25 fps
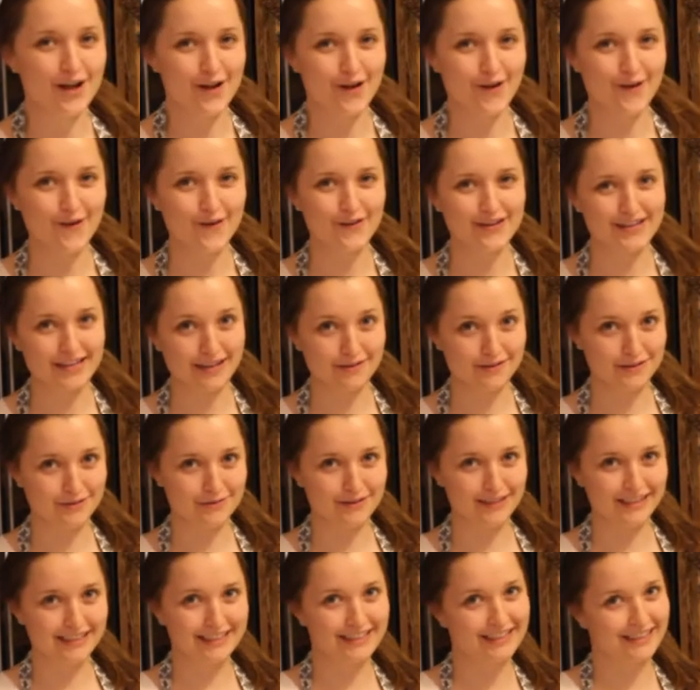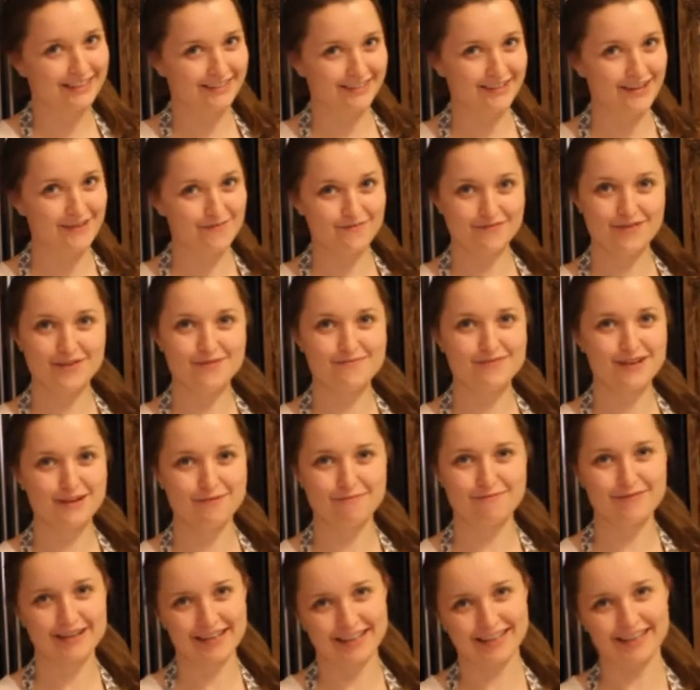Und da habe ich mir gedacht, komm, wir
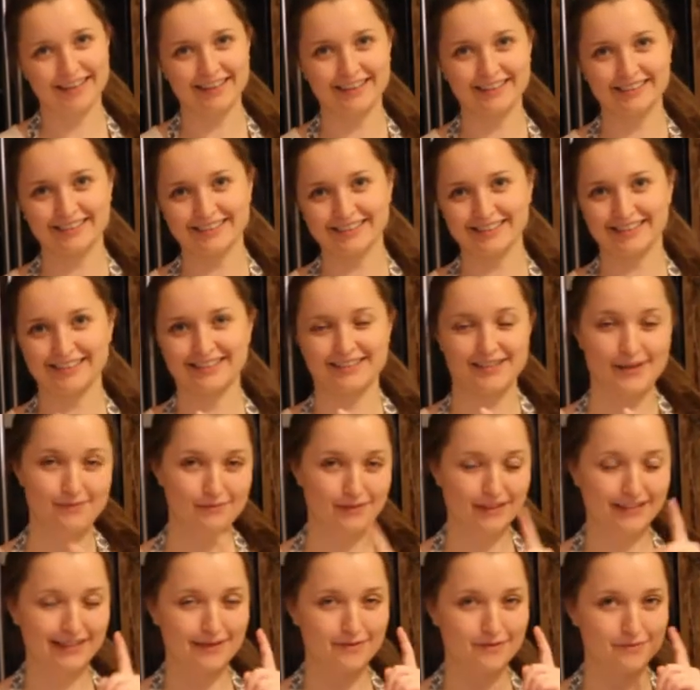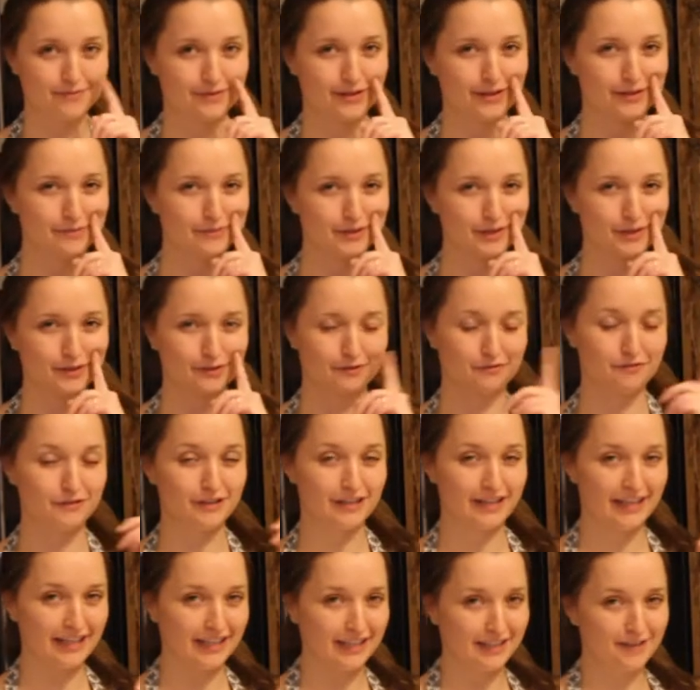machen mal ein leckeres Rezept. Das habe ich mir nämlich schon vor
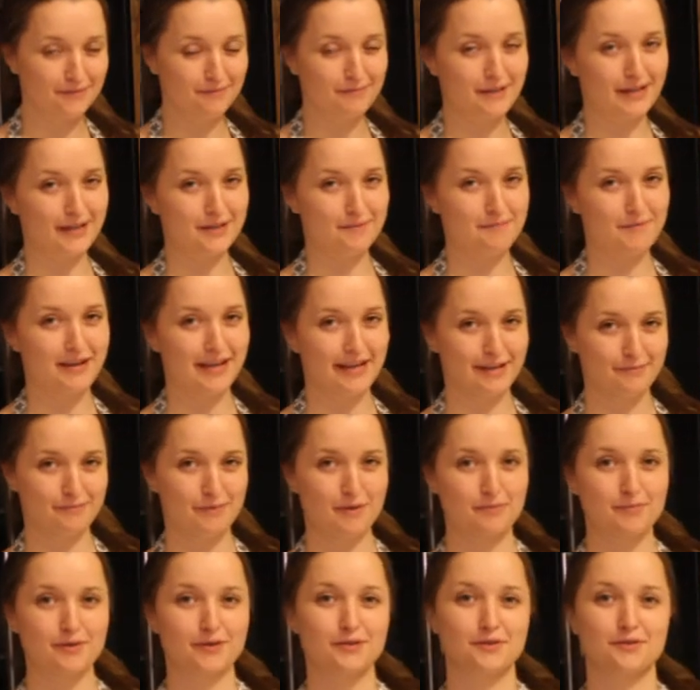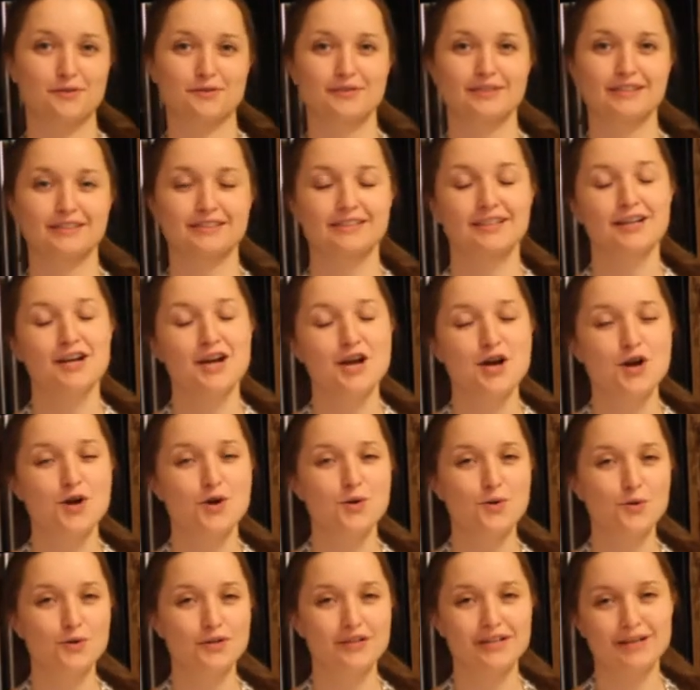längerem mal gemerkt bei Pinterest
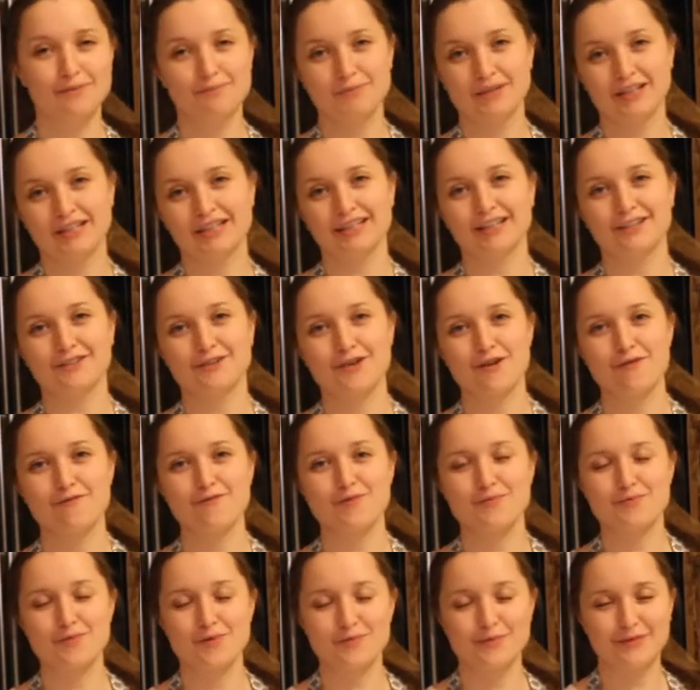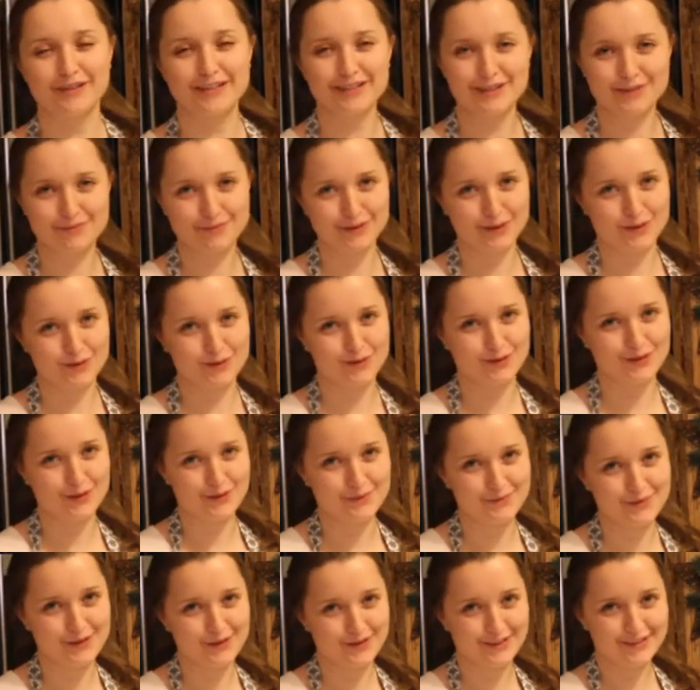und habe mir gedacht, komm, wir probieren das mal
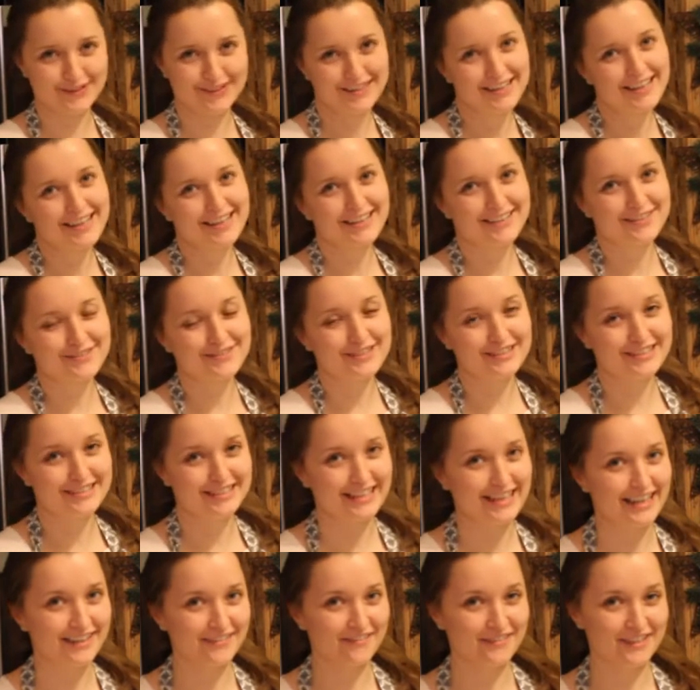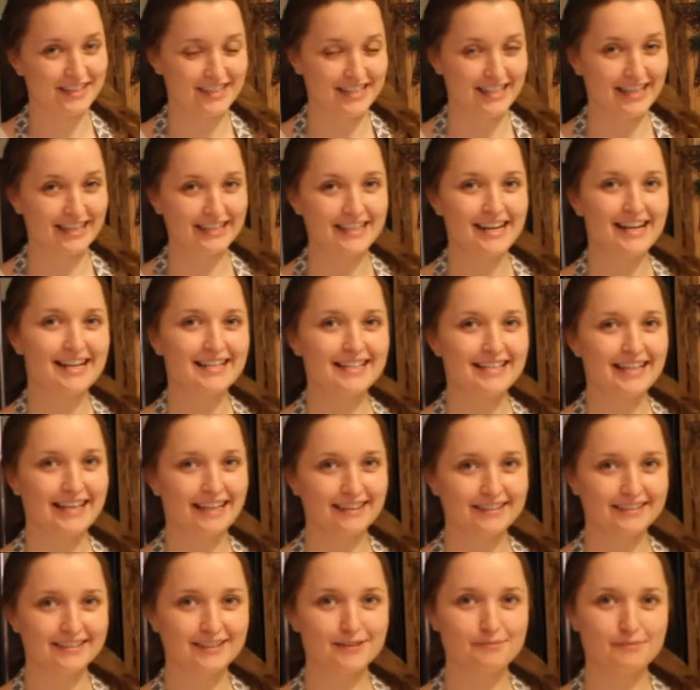zusammen aus. Ich würde sagen, wir starten als
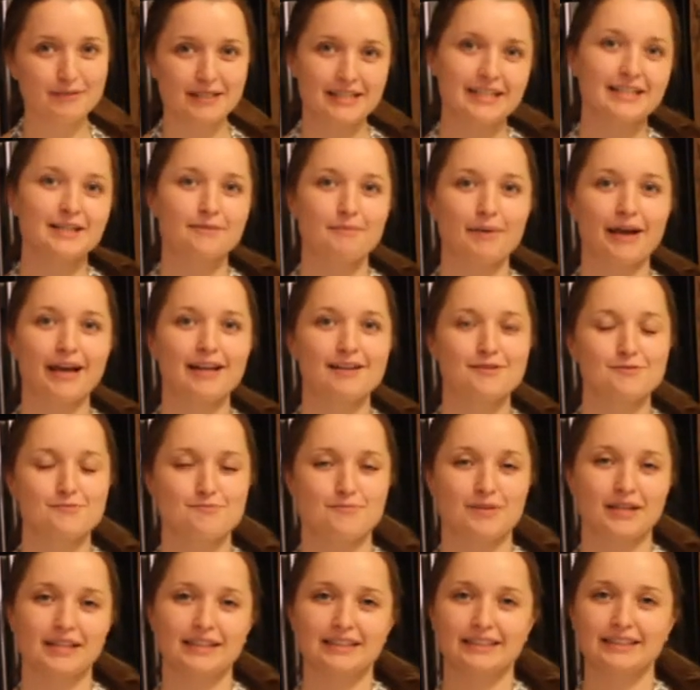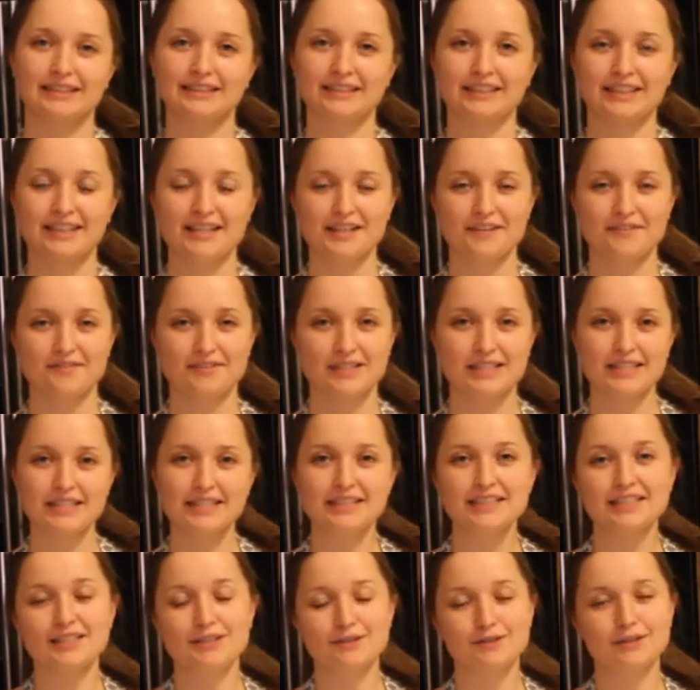erstes mit den gebrannten Mandeln. Wer die
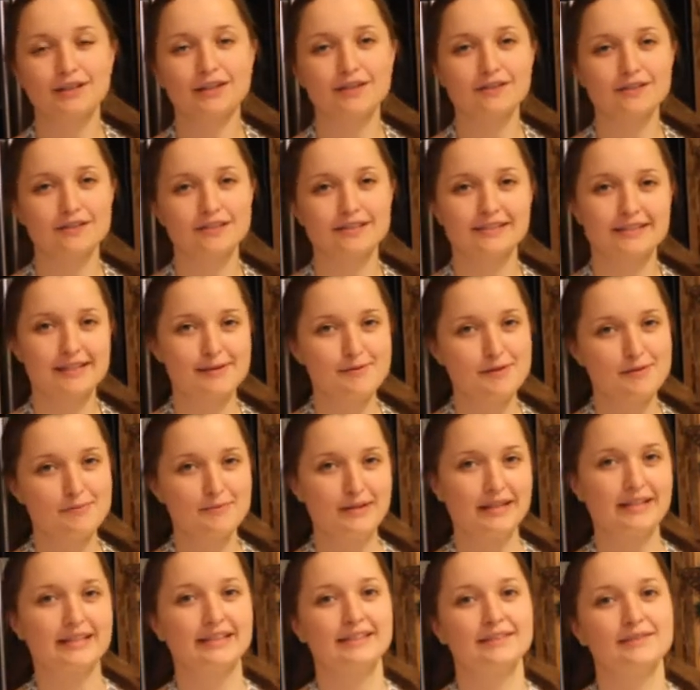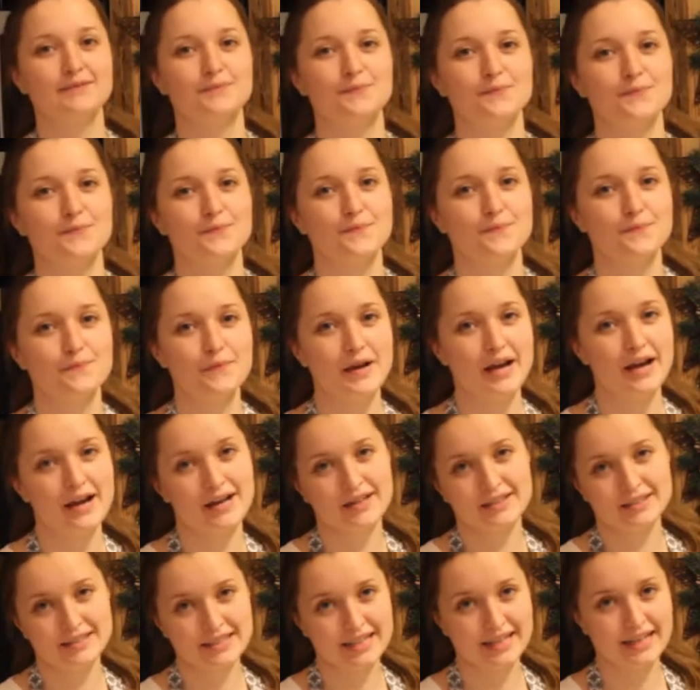nicht zu Hause selber machen
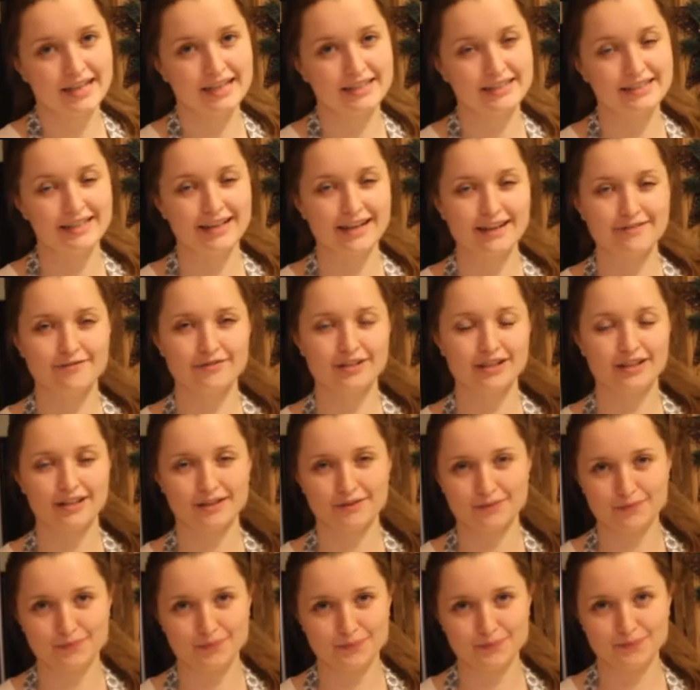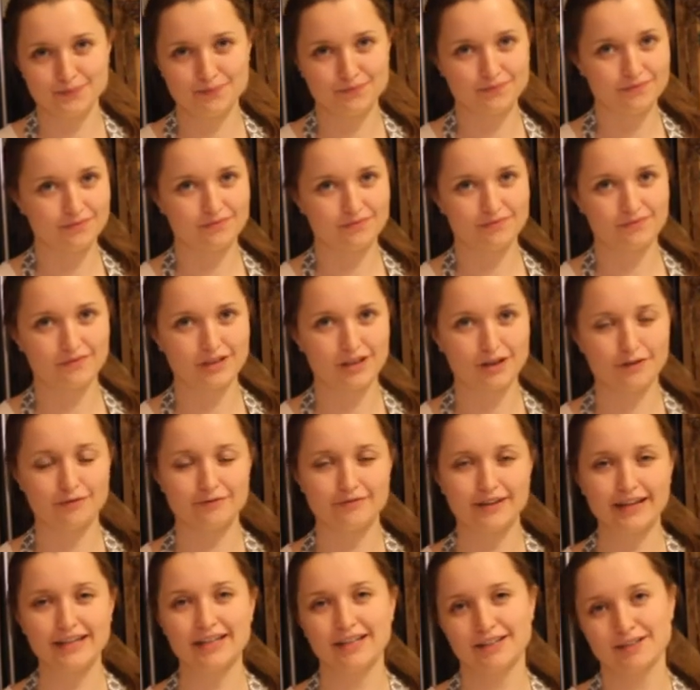mag, der kann die einfach im auf dem
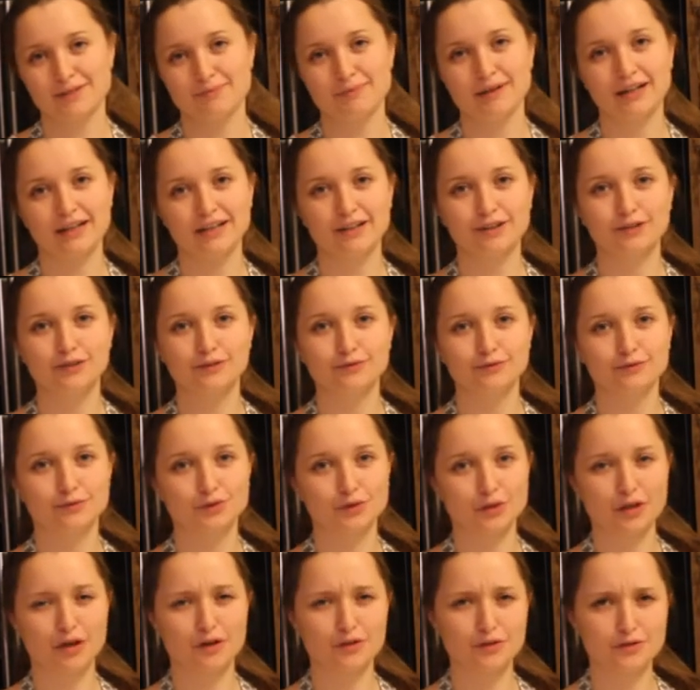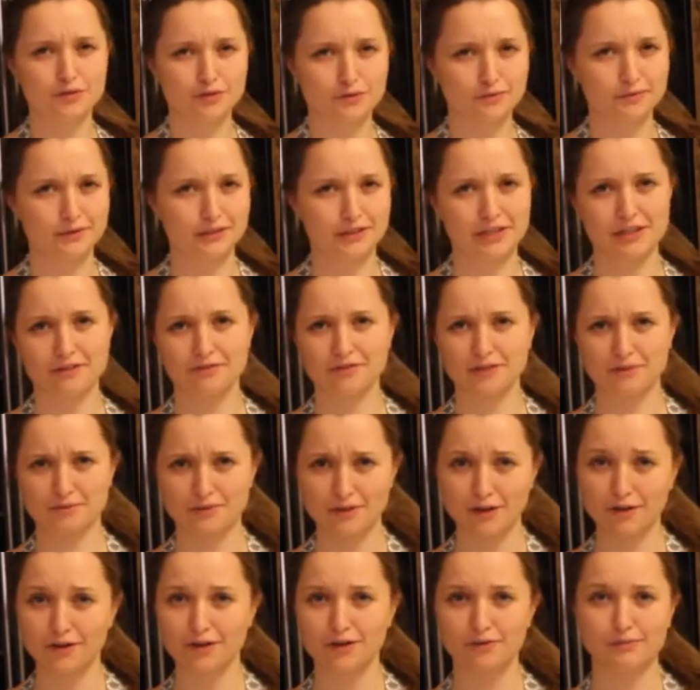Weihnachtsmarkt kaufen oder auch so im Geschäft gibt es
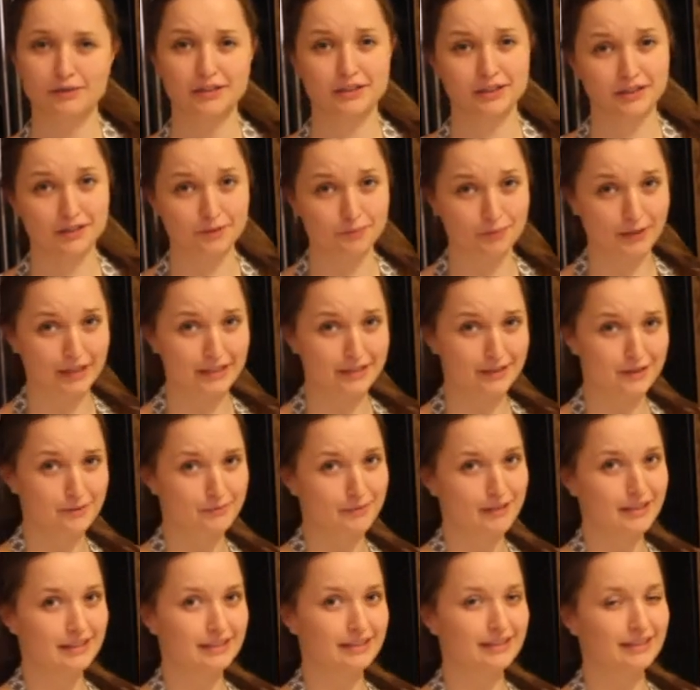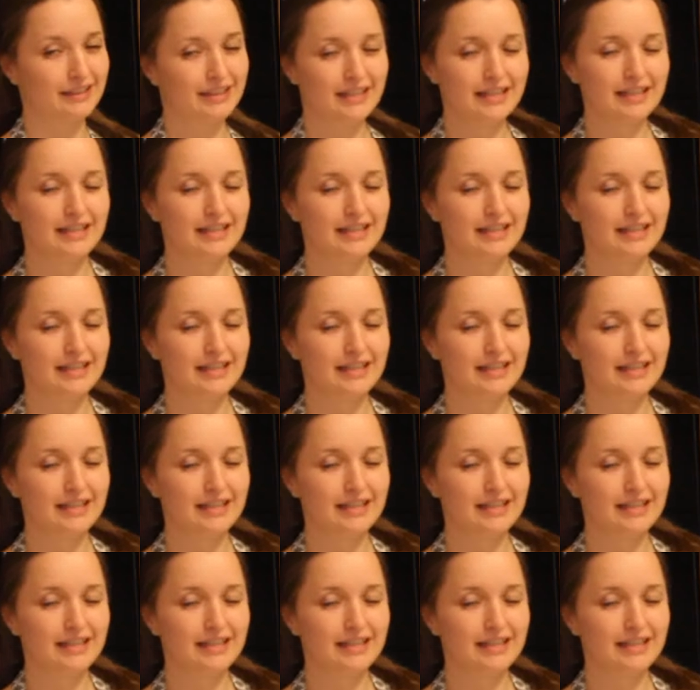auch gebrannte Mandeln.